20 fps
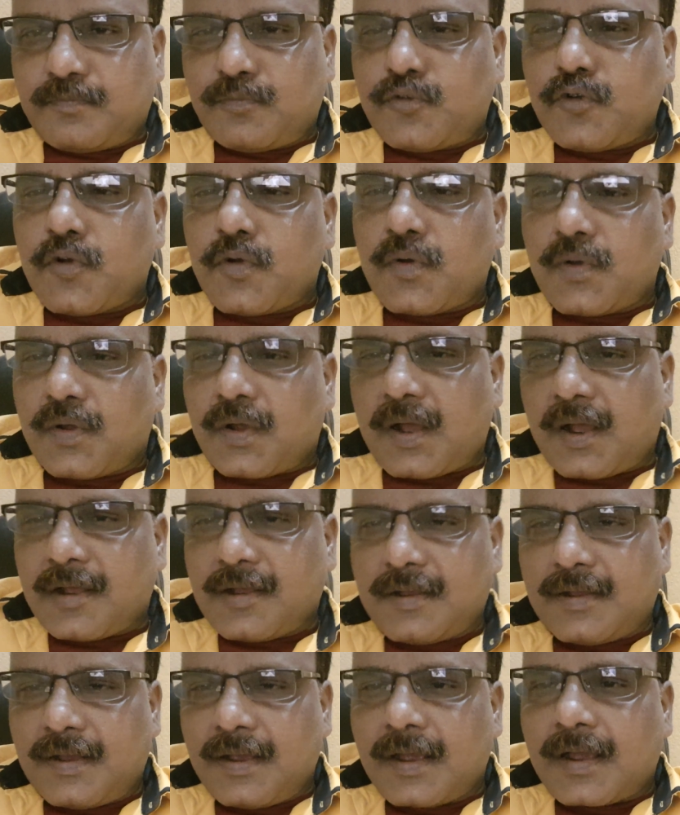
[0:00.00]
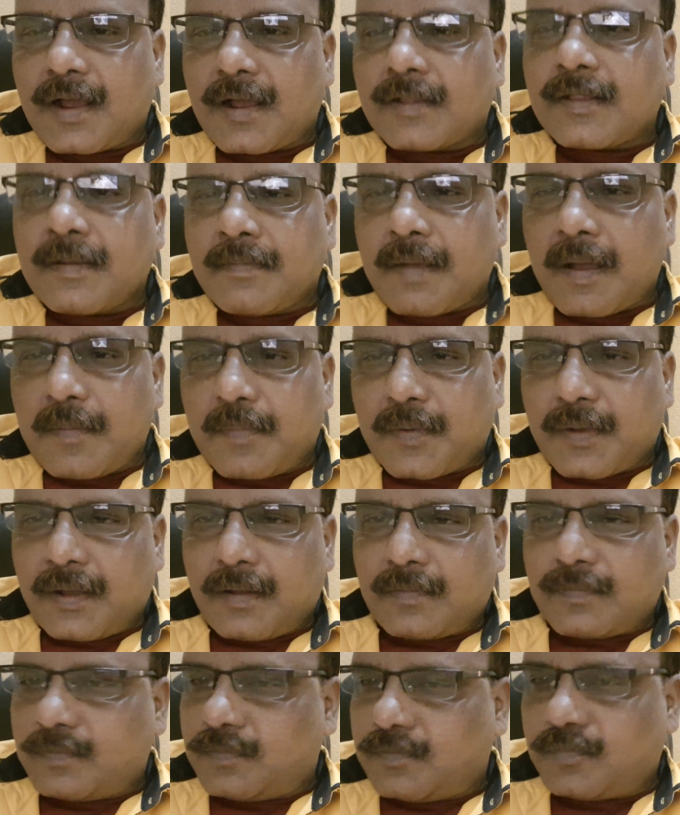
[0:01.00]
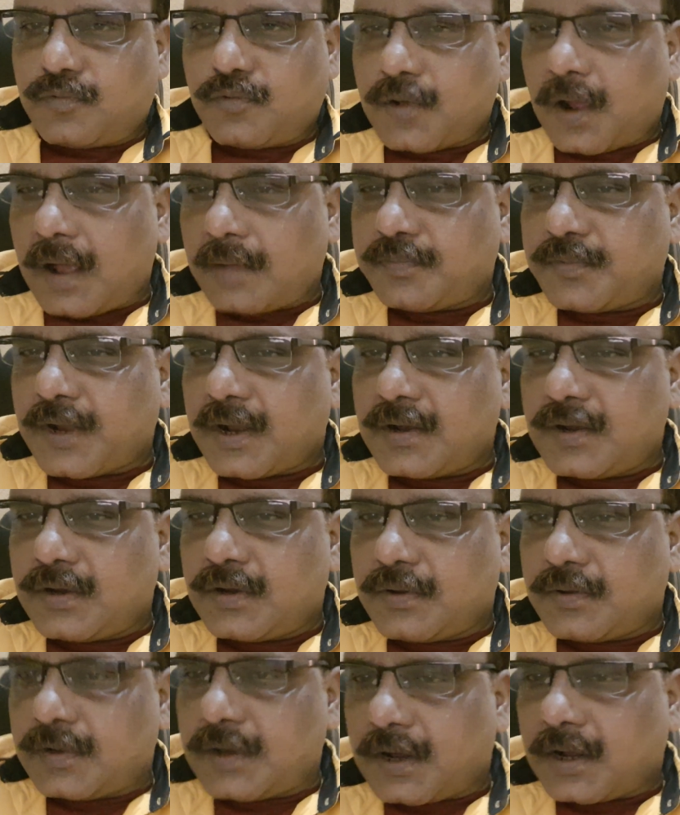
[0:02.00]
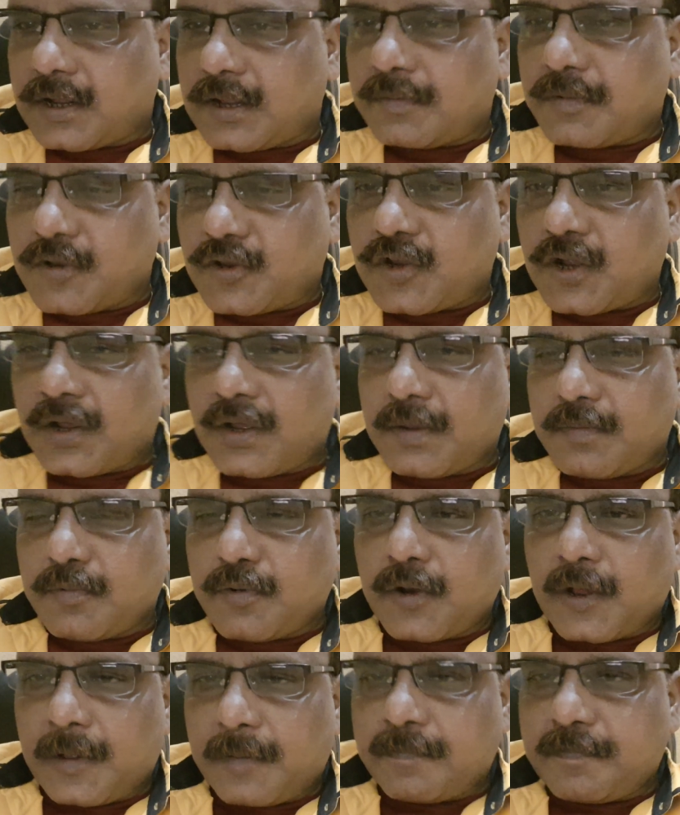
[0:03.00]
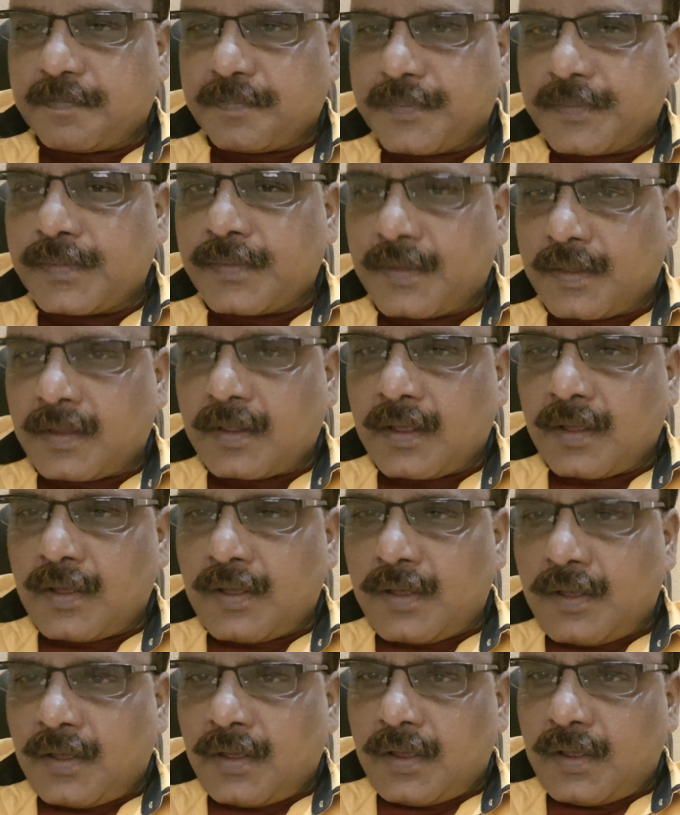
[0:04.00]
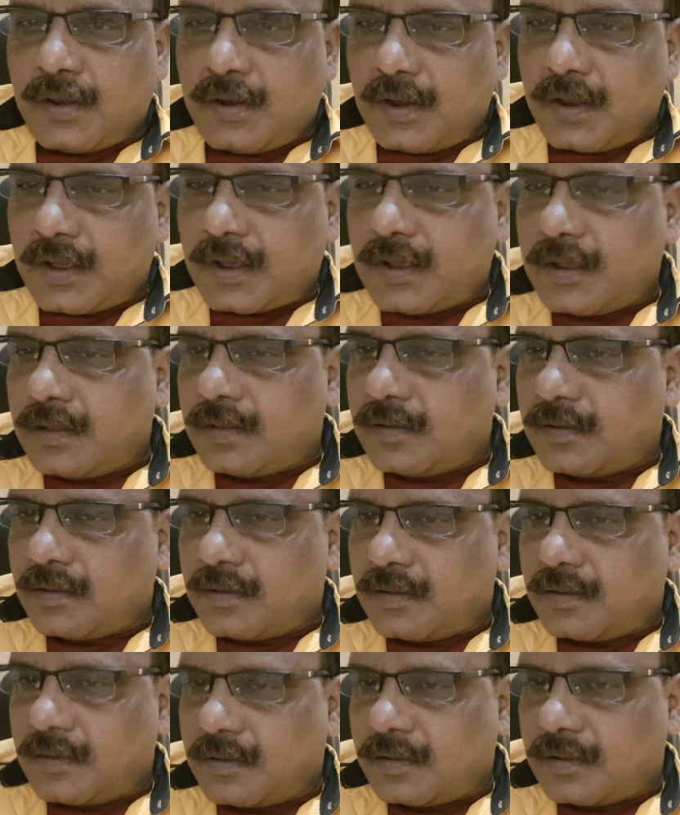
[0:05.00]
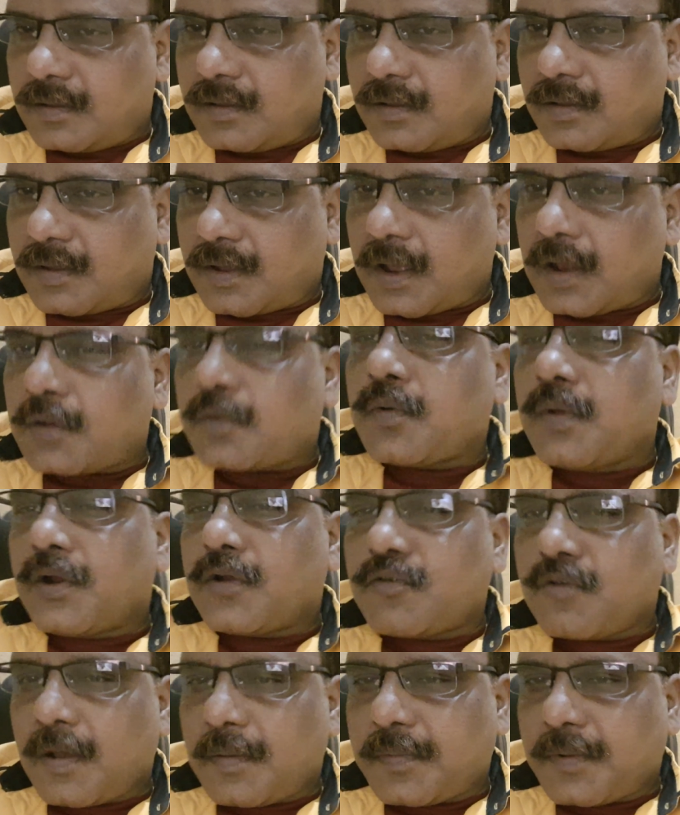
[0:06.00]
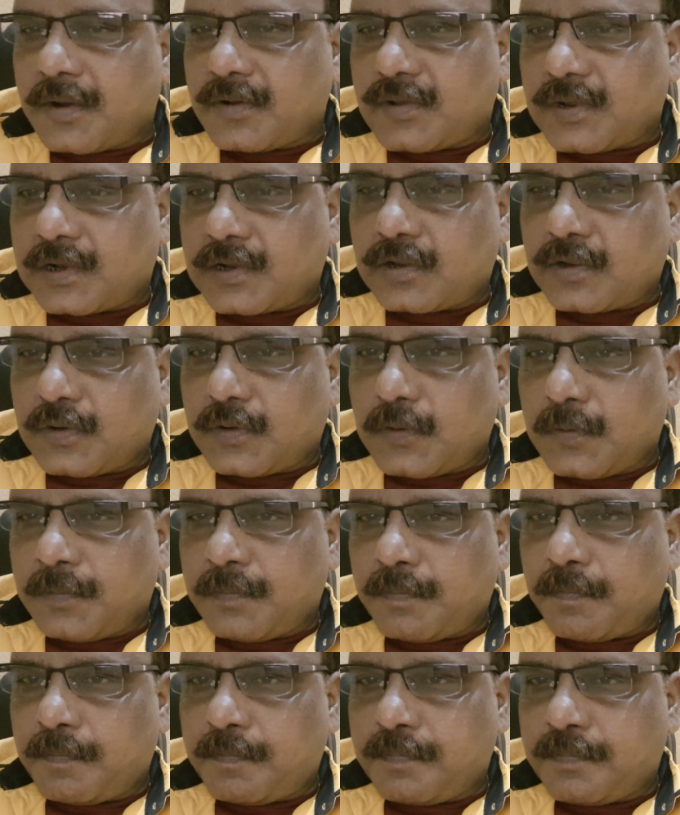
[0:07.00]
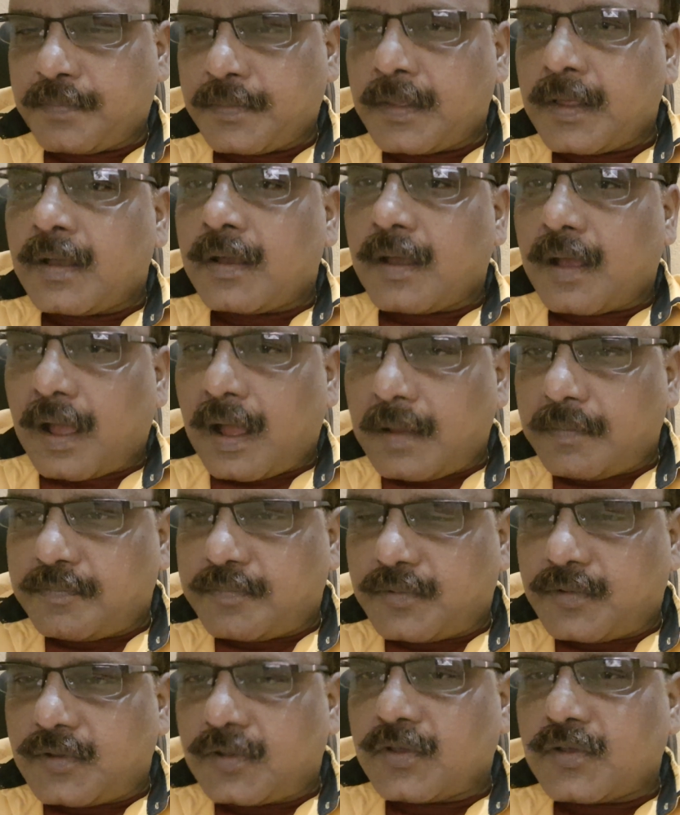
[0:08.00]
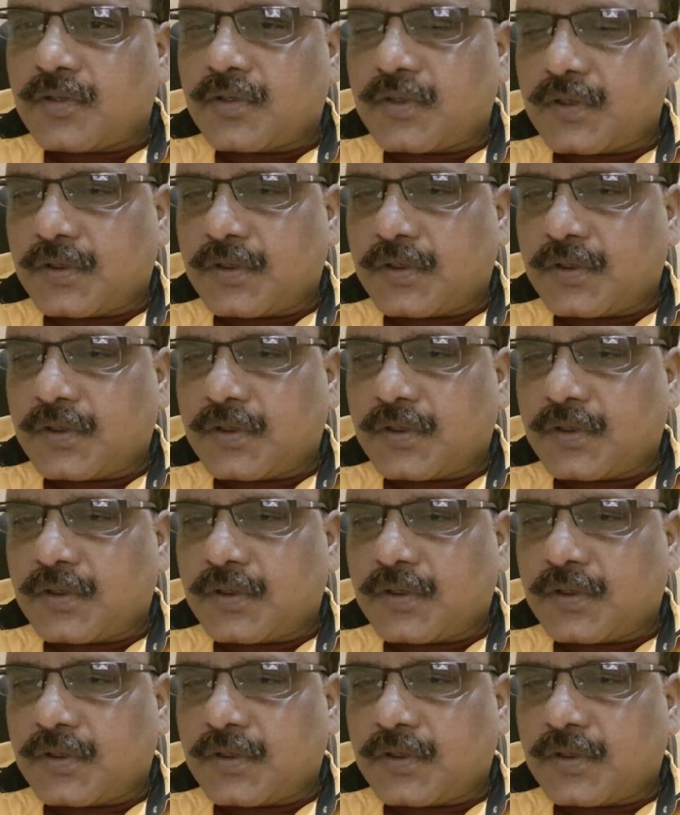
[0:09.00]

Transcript: जो एक कदम आपका तो आप जान नहीं रहे हो ये कदम अच्छा या बुरा लेकिन कैलकुलेट तो आप कर सकते हो आप जिस